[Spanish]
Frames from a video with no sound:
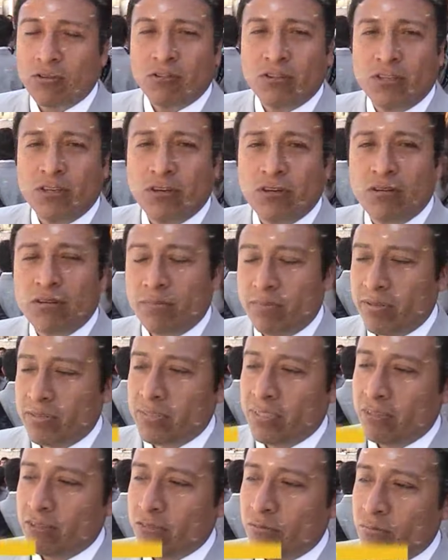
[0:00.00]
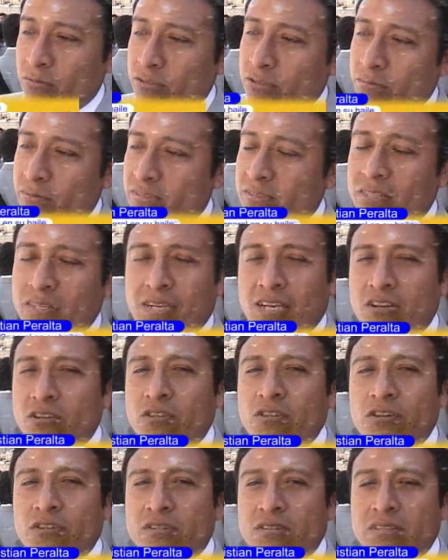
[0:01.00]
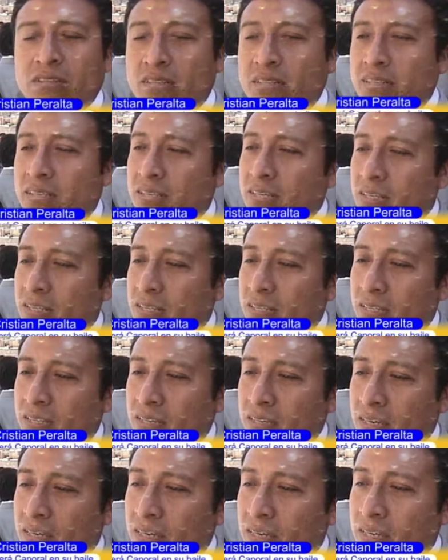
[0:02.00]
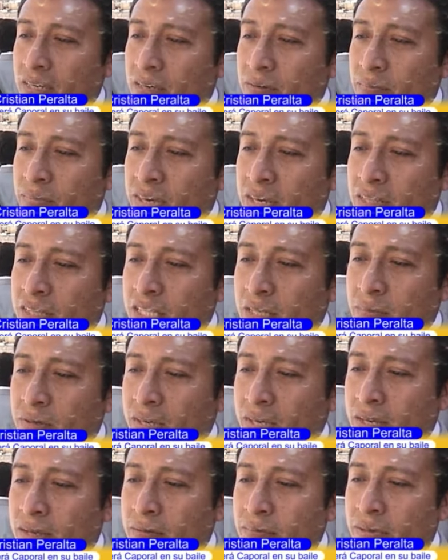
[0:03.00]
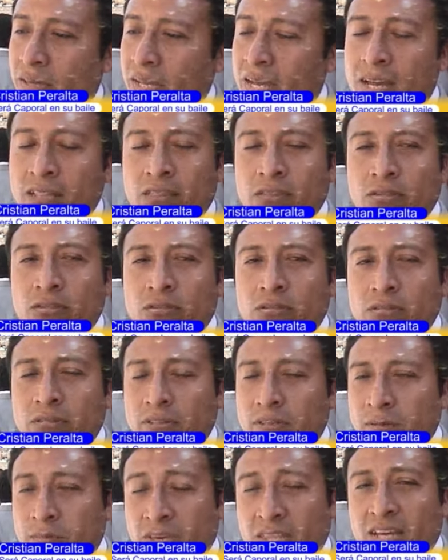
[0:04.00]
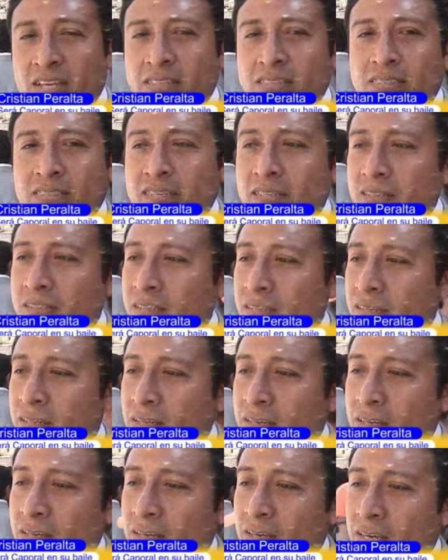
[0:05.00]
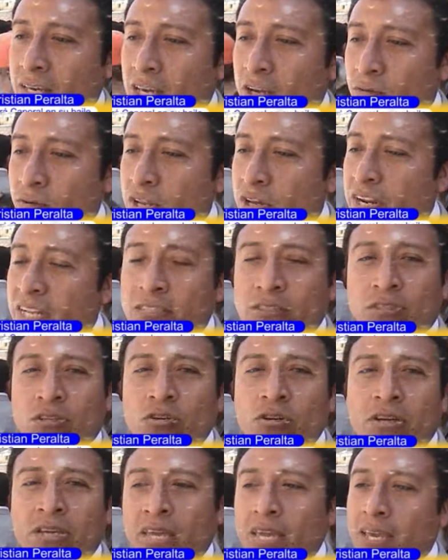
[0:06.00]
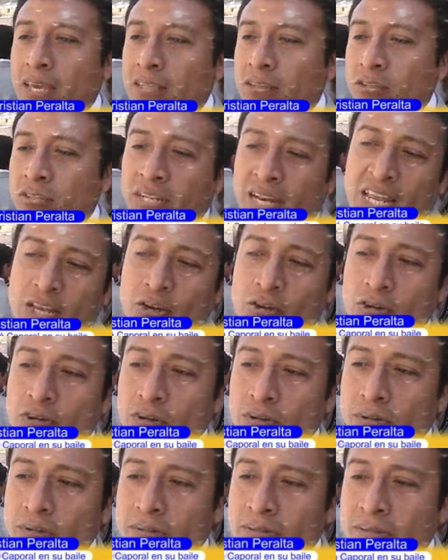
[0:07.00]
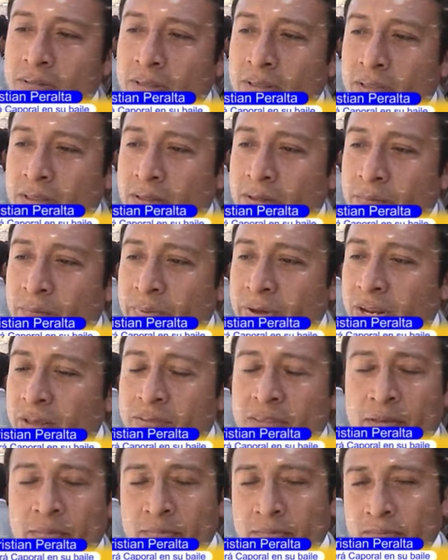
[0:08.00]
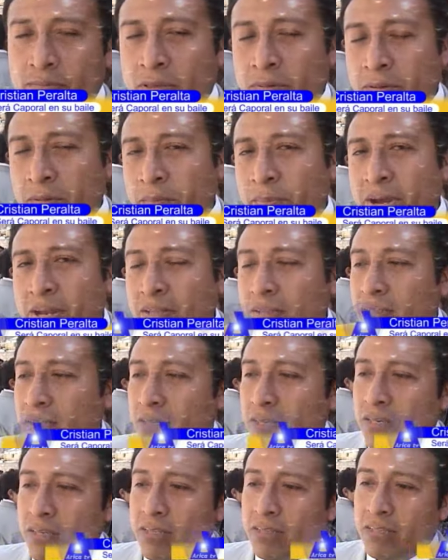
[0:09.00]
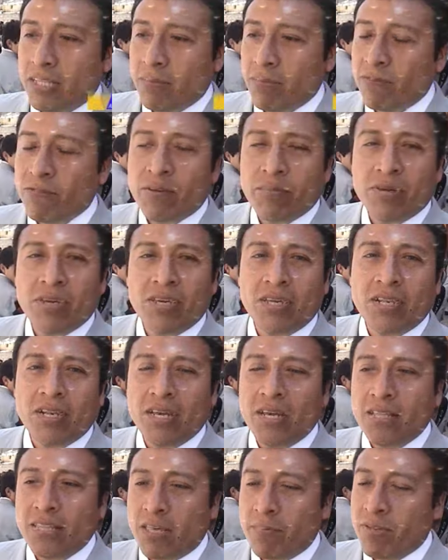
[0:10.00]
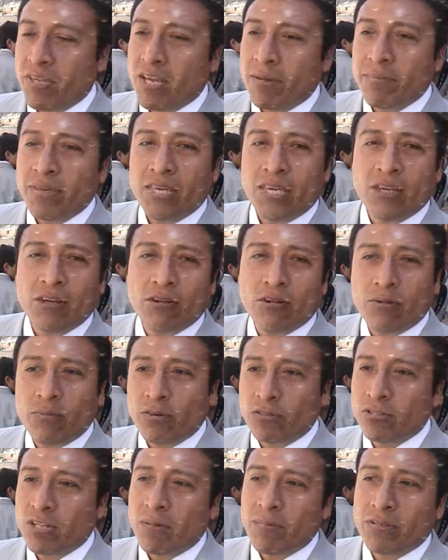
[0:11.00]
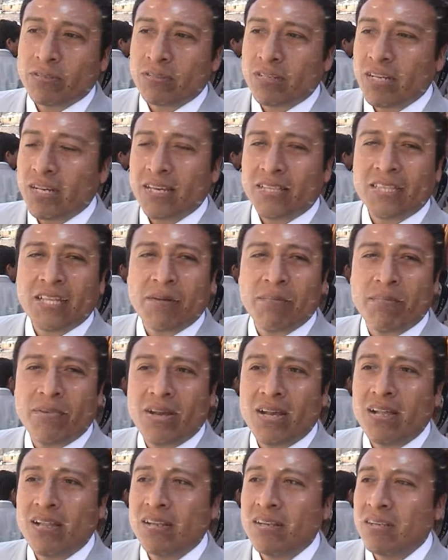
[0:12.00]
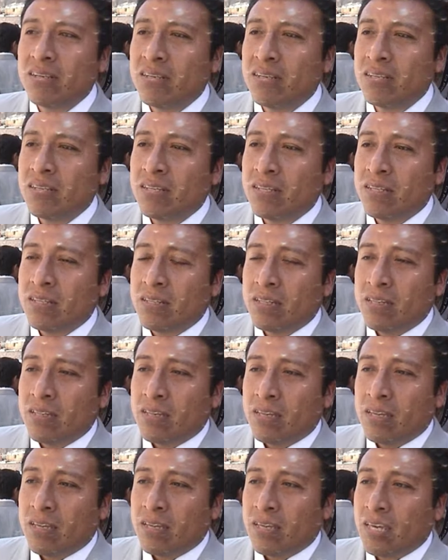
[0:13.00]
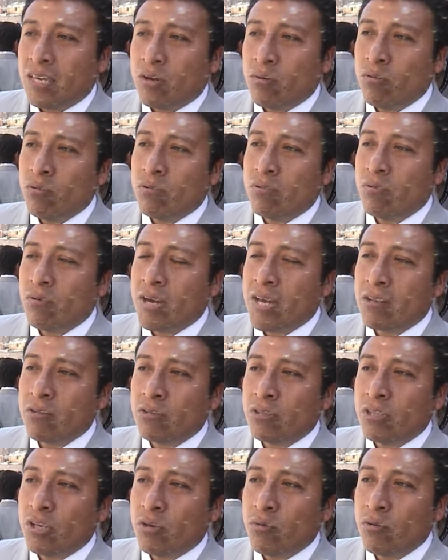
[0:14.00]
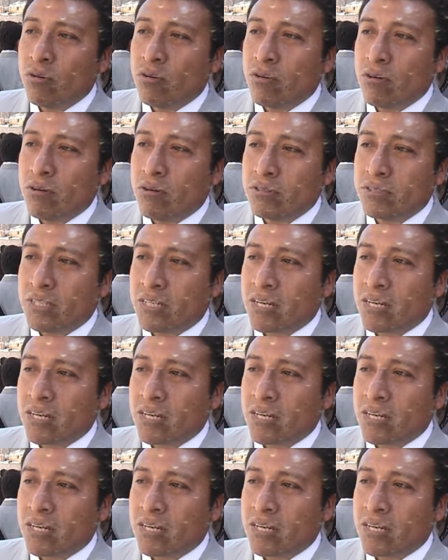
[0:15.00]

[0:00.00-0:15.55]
con Dios, me siento mucho más cercano a Dios y mediante mi, mi canto y mi danza es una oración que te traigo para de, mi parte, de mi familia, de mi amigo, por todas las personas que están mal. Es un lugar donde uno se